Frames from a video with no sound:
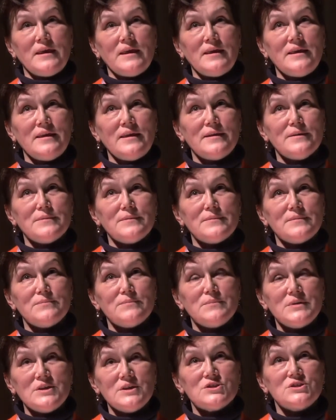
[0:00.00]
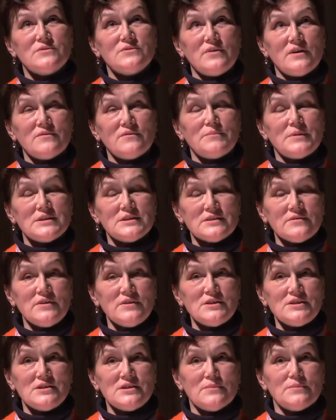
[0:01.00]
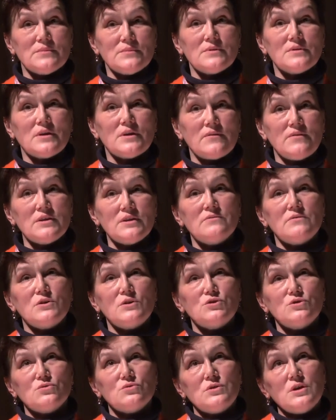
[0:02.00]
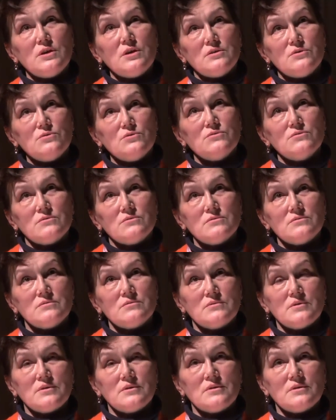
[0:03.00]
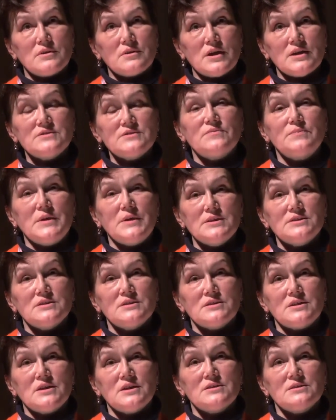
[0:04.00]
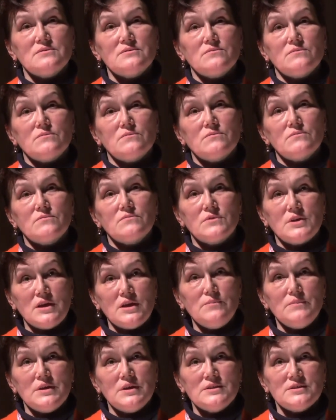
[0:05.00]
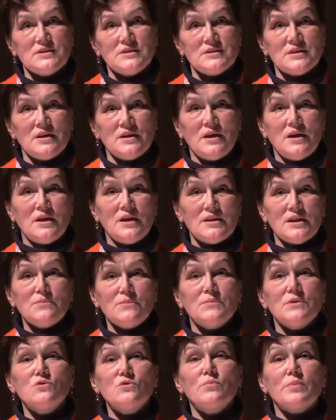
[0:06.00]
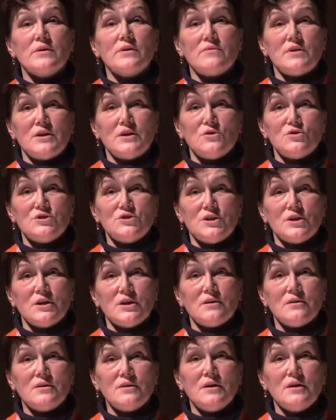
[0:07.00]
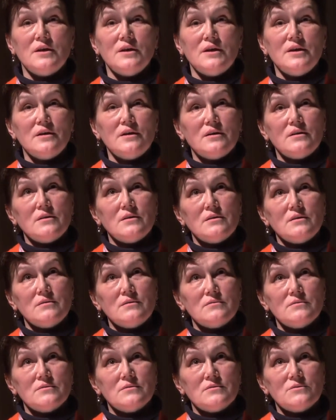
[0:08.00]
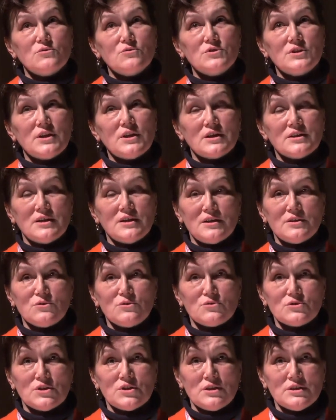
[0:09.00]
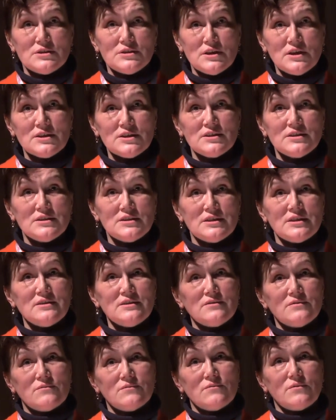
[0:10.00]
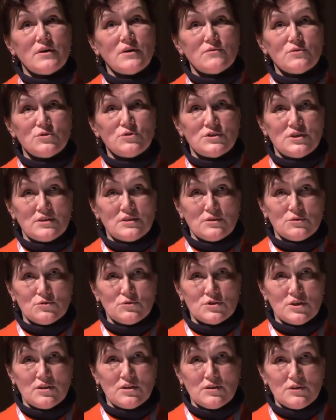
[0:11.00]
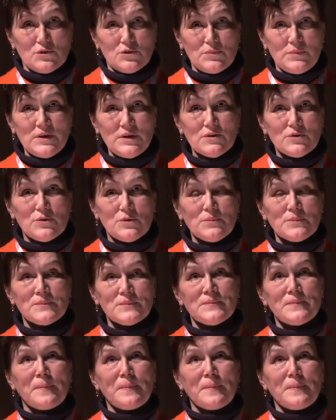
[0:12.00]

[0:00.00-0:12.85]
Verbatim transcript: И мы, живя в Москве с ним, наведывались туда, ну, раз в месяц, раз в три месяца. Там был управляющий. Он иногда отгружал саженцы, в августе отгружал голубику.